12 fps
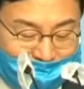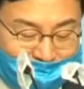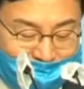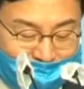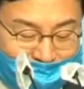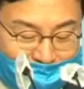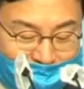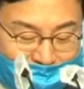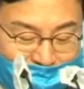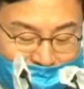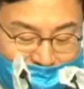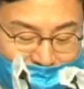이 말을
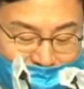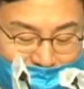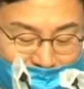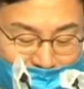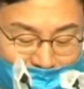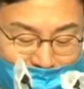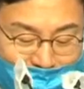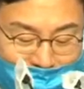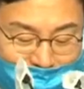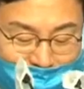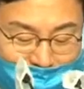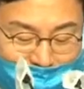들을 때마다
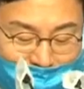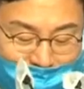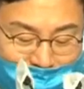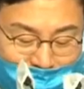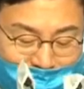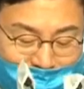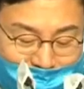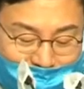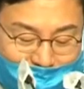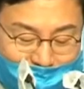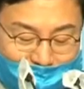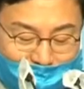
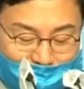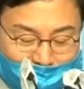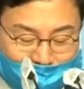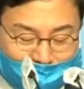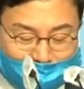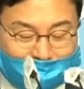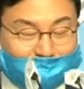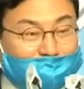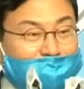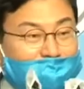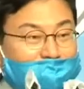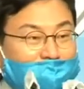제가 무엇을
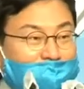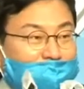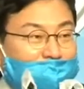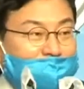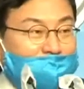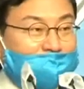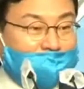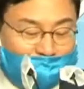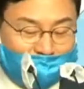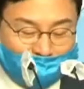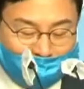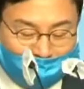어떻게
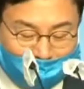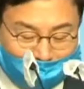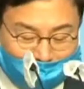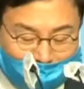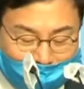해결해야 하나